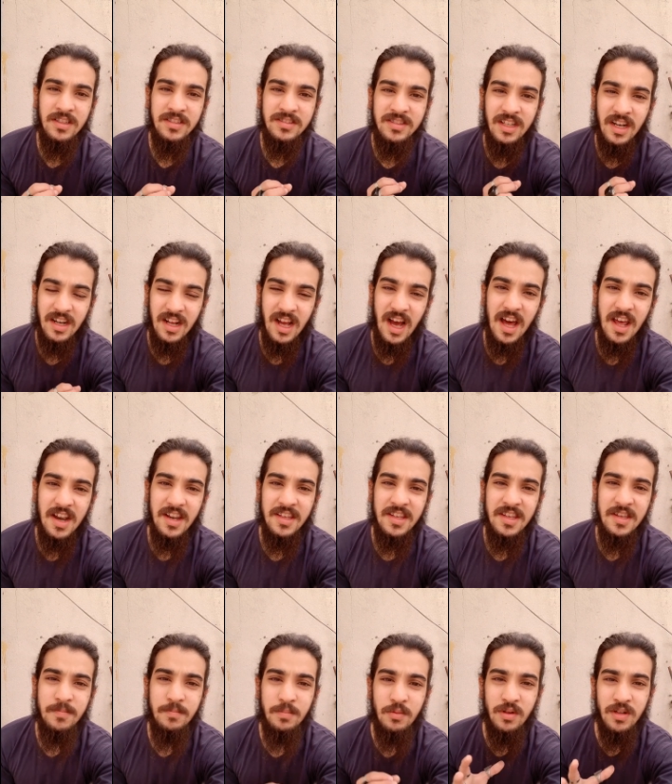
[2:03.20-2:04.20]
सरकार
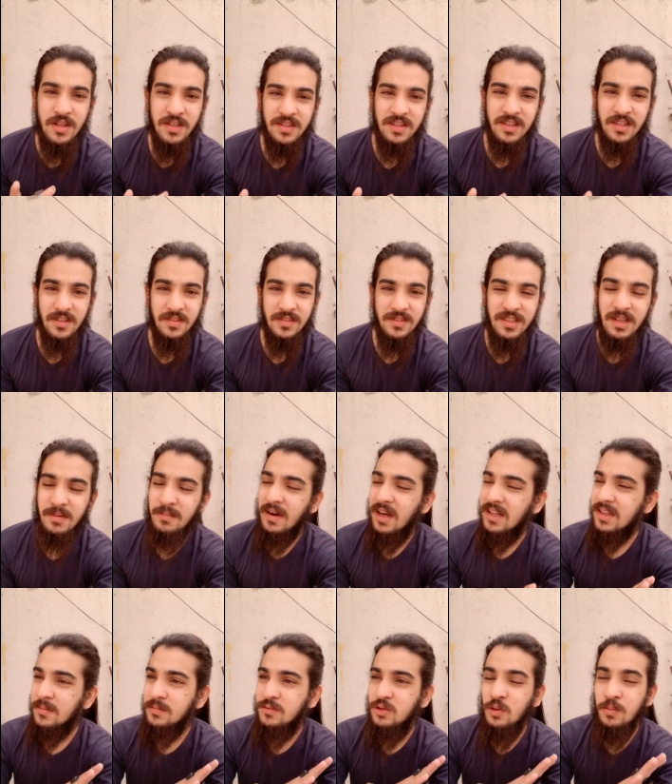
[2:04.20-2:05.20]
की पुलिस की ये
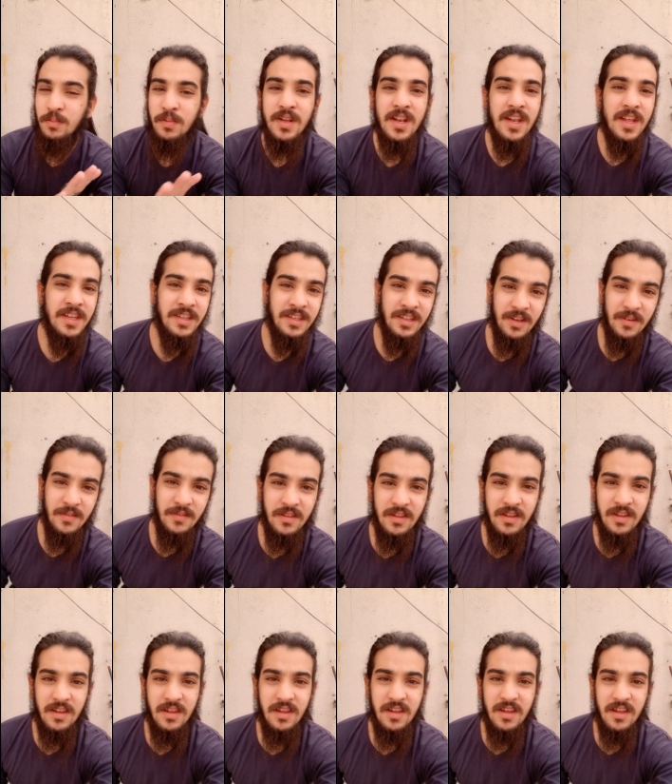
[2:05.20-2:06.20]
बात अब छुपी नहीं
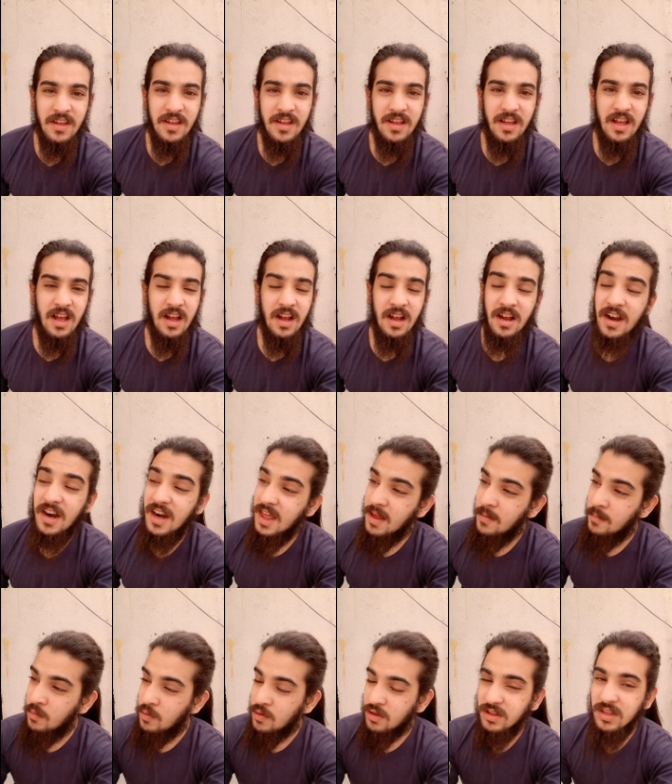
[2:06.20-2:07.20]
है
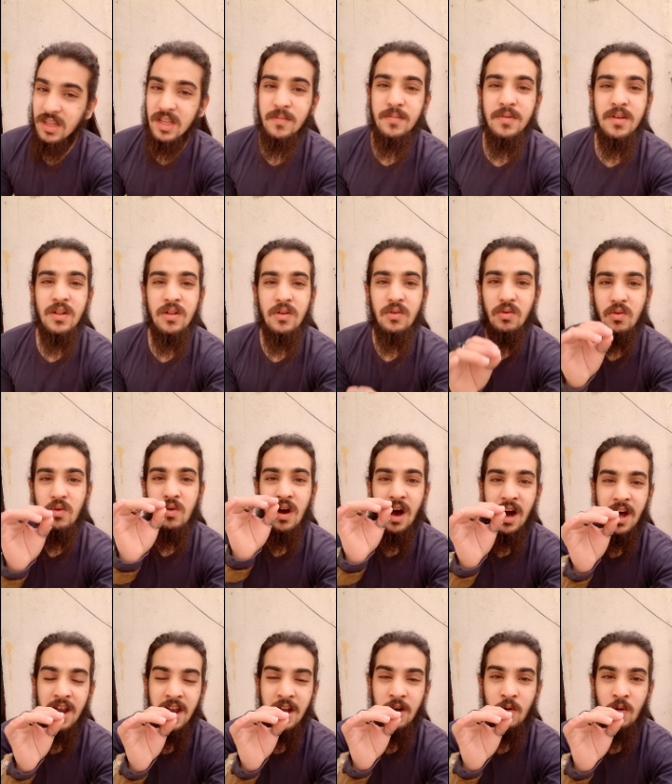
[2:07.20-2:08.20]
गड़े मुर्दे भी लोगों
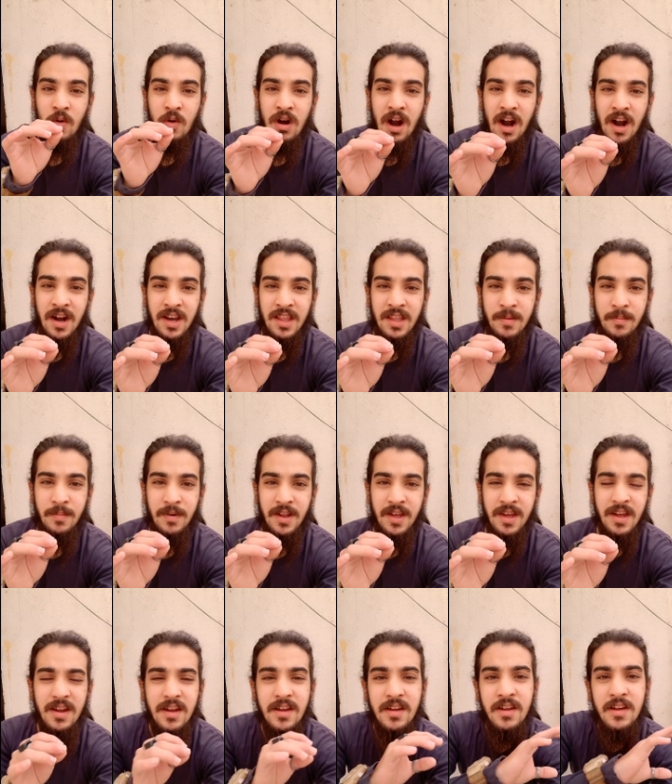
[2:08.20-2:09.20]
को उखाड़ने
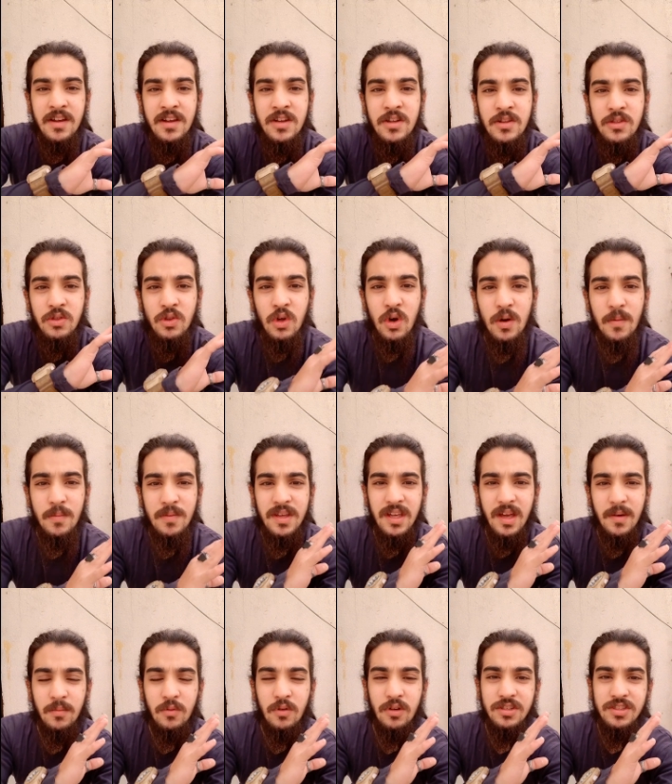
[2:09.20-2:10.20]
पड़े तो भी
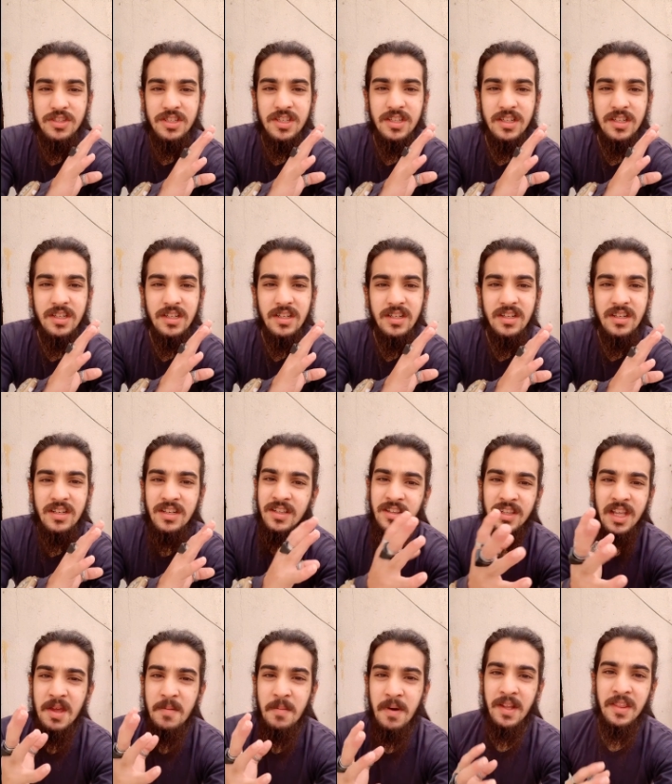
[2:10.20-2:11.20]
अब कुछ
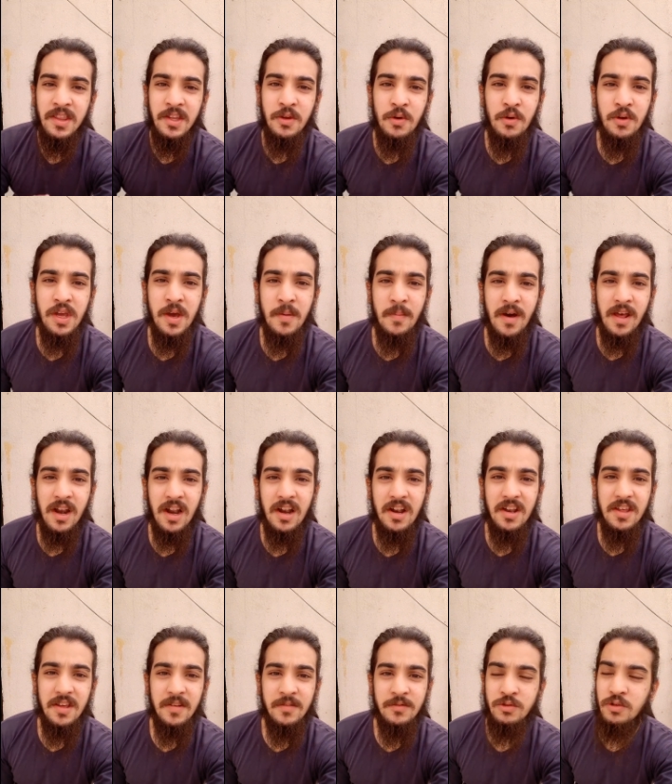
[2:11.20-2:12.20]
नई बात नहीं होगी हमारे
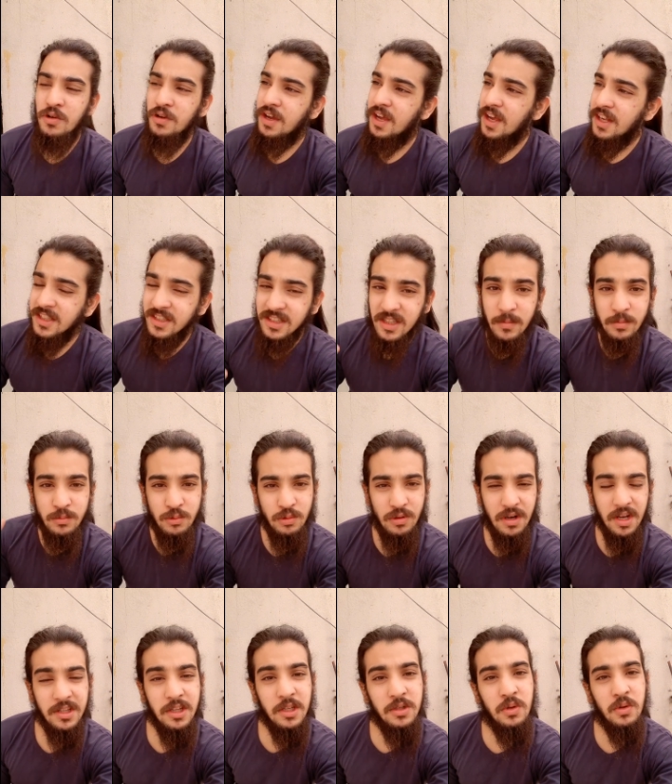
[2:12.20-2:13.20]
लिए जो केस दब
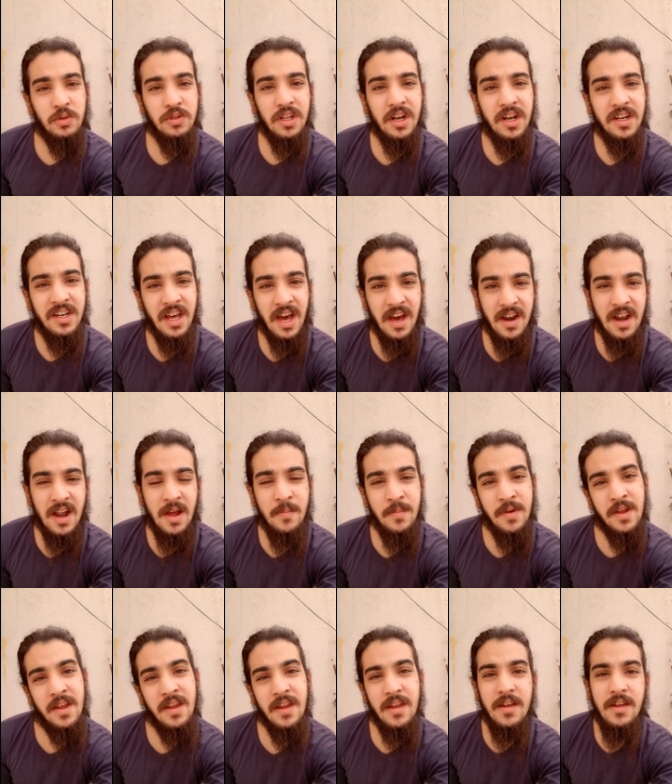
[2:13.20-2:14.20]
चुका था 2018
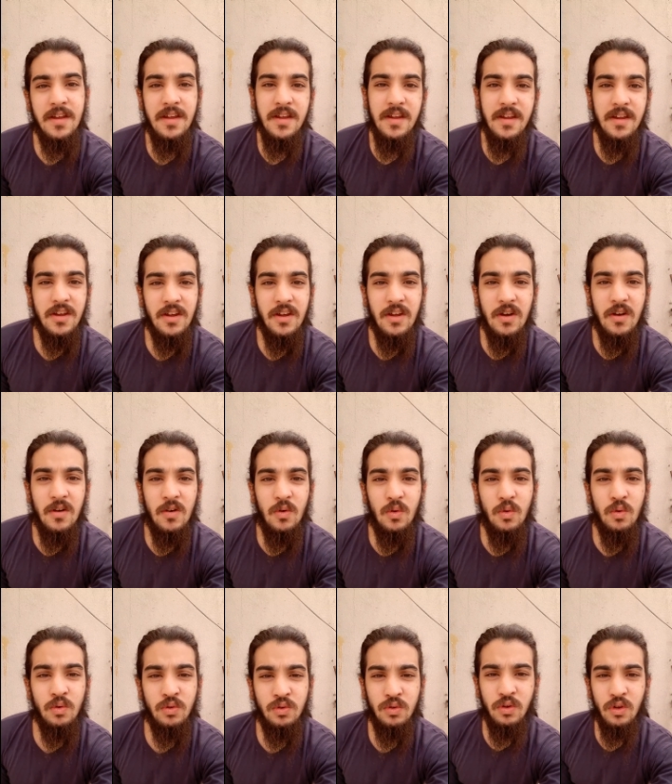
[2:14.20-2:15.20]

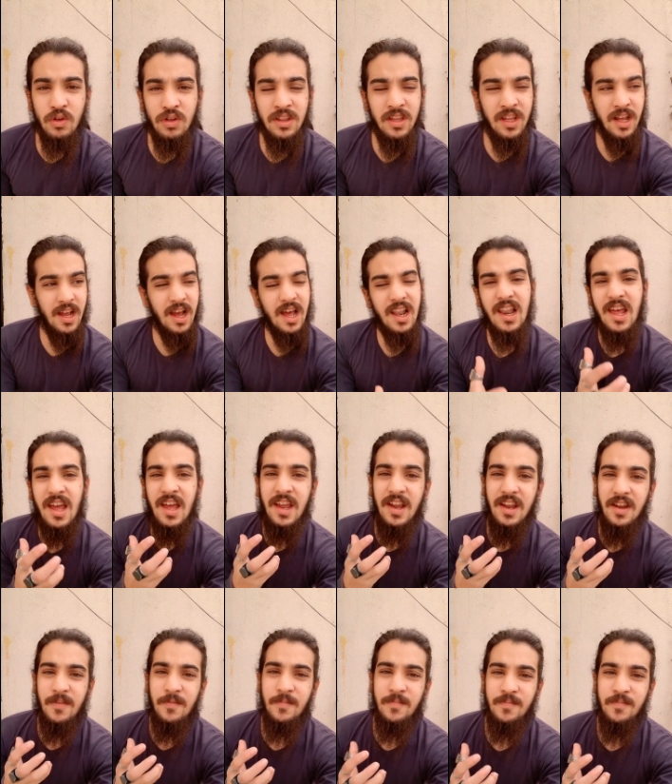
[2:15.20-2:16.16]
में उसको निकाला है